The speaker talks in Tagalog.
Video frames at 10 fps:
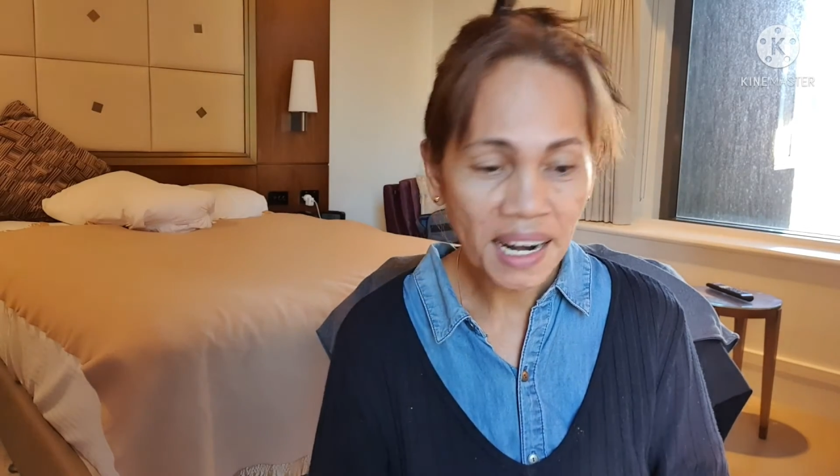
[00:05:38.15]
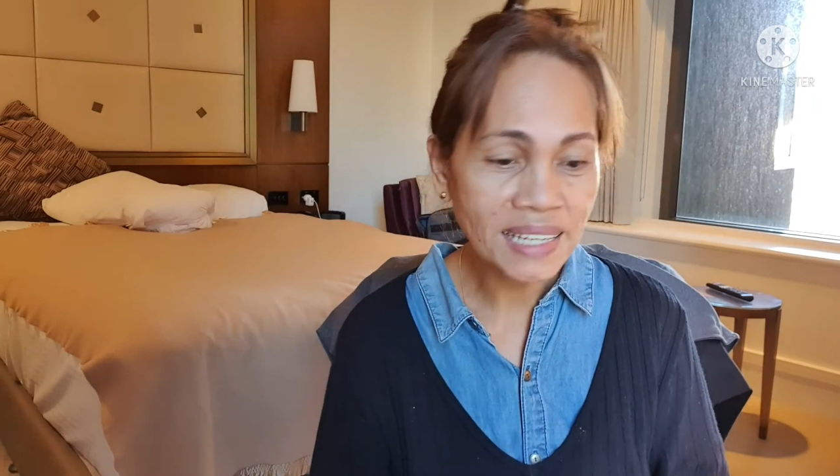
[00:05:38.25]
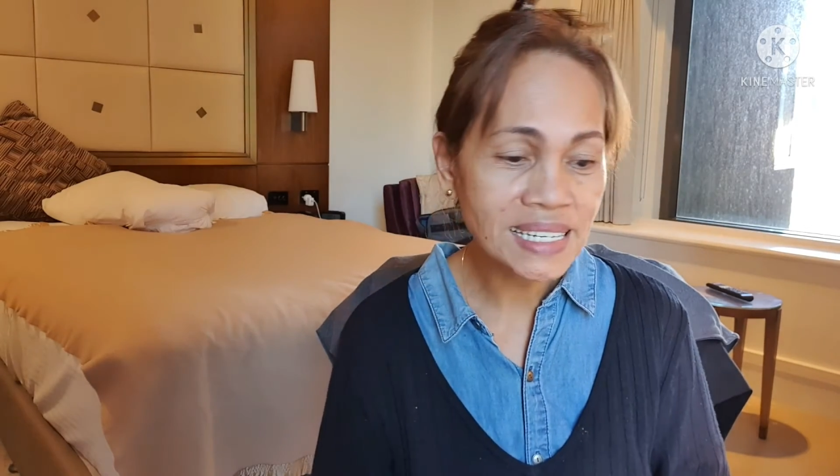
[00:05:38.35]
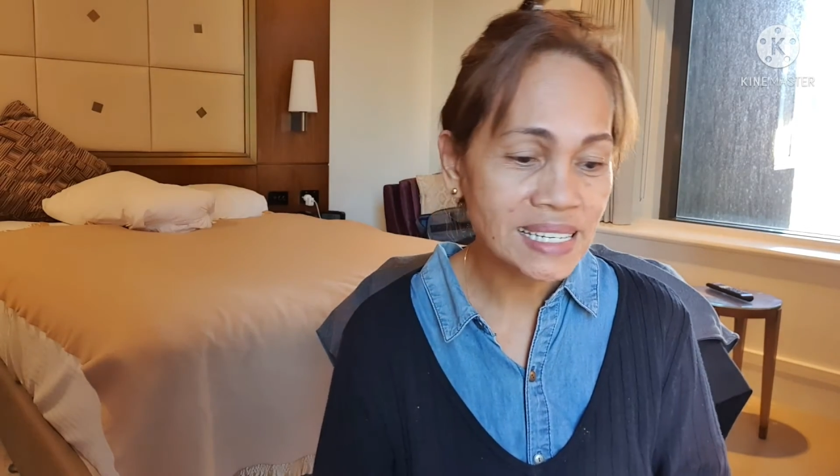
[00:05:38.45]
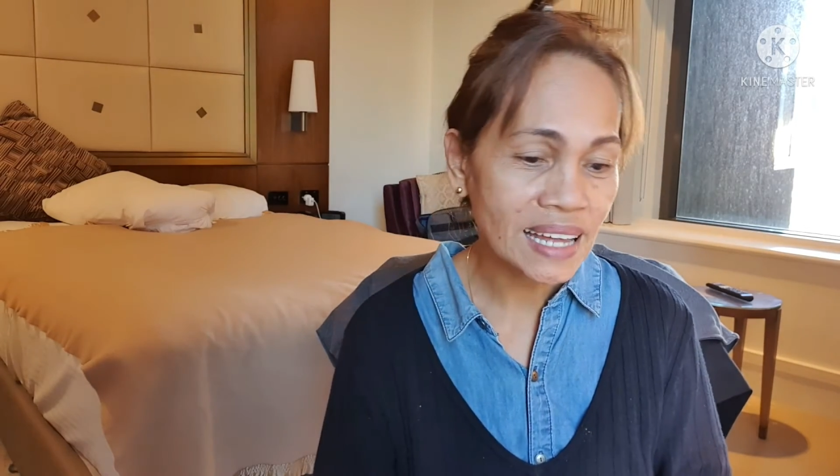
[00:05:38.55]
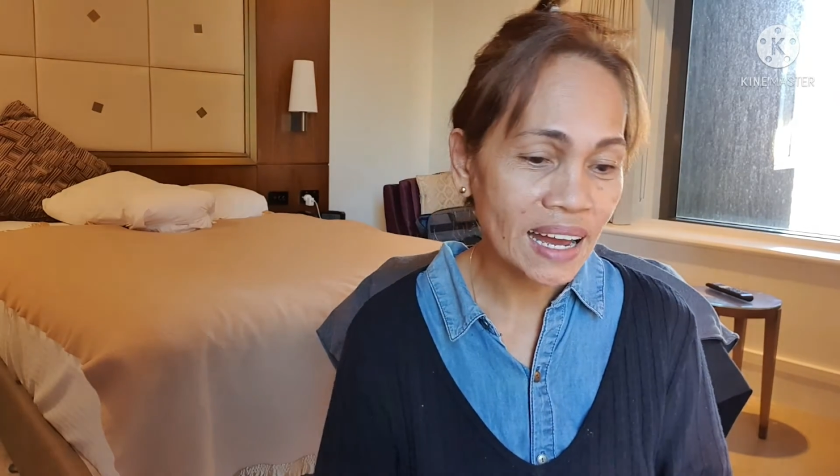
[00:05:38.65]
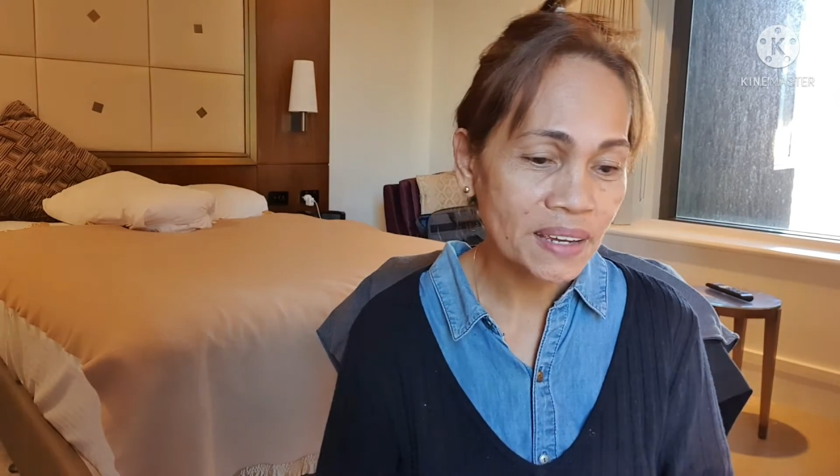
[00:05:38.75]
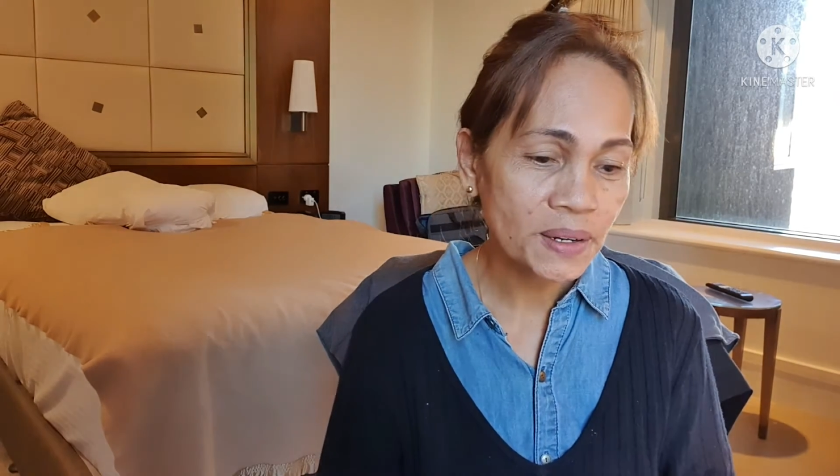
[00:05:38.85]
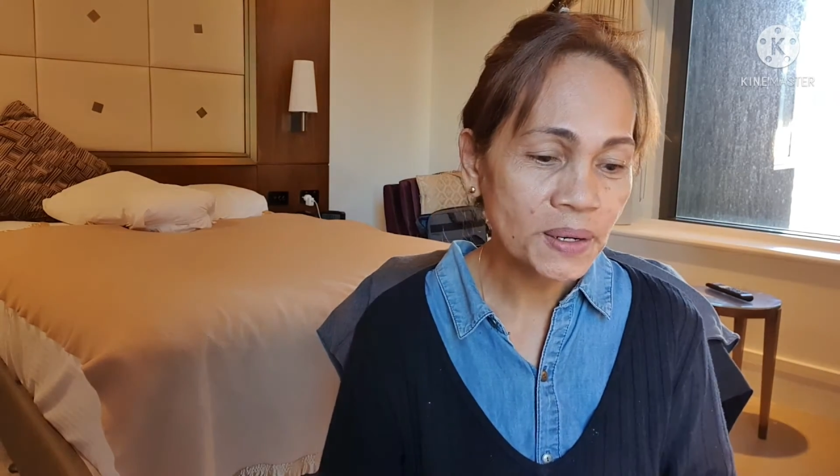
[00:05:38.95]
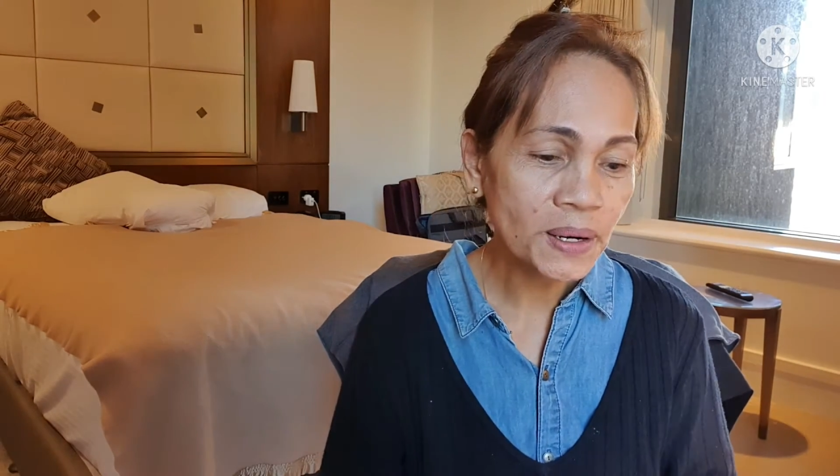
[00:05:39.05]
lunch
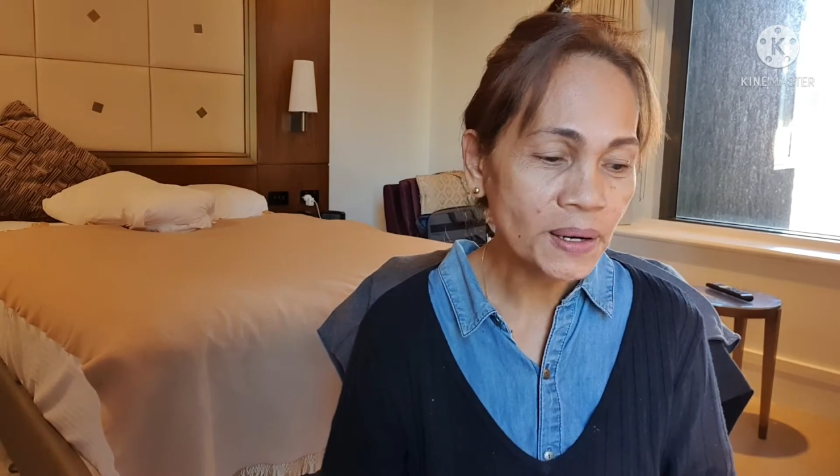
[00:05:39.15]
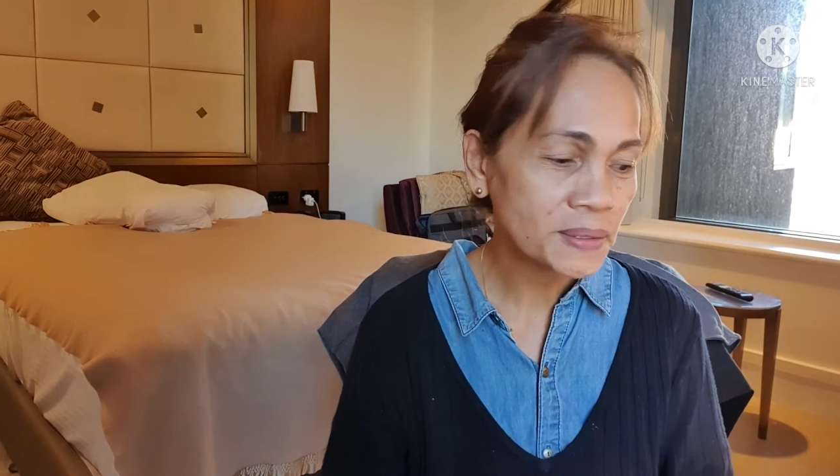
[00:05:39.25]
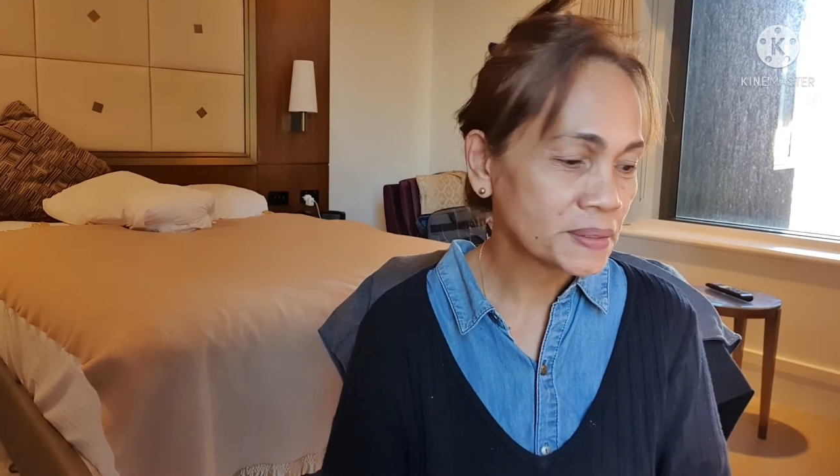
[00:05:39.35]
tayo.